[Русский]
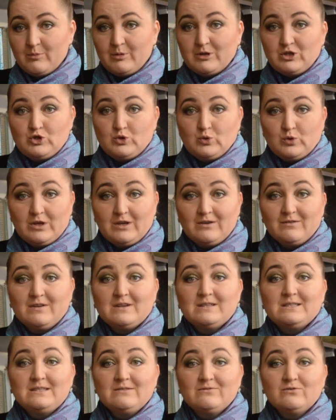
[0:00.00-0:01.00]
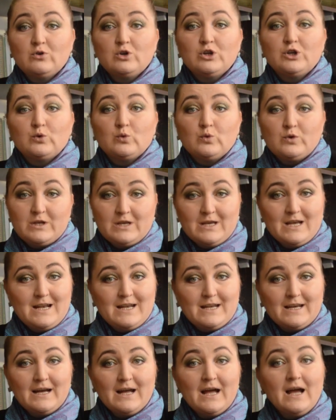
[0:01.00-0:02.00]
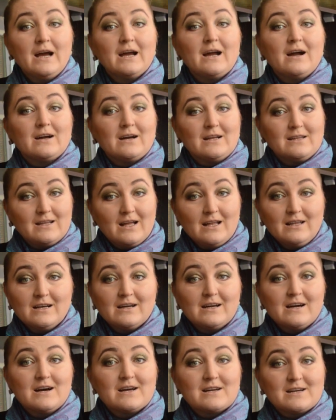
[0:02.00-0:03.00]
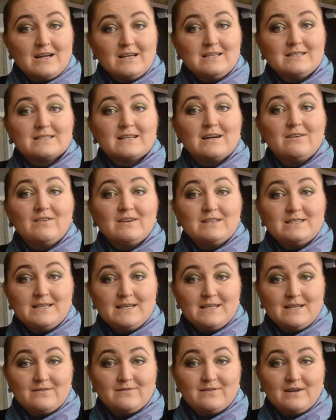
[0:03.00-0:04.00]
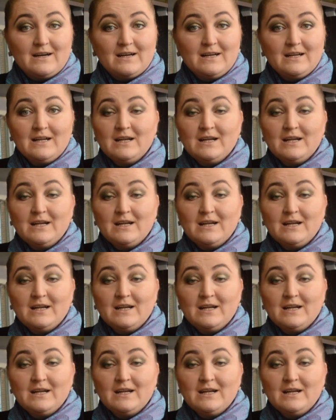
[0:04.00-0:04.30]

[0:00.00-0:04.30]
подчеркивая символику ели как аналог райского дерева,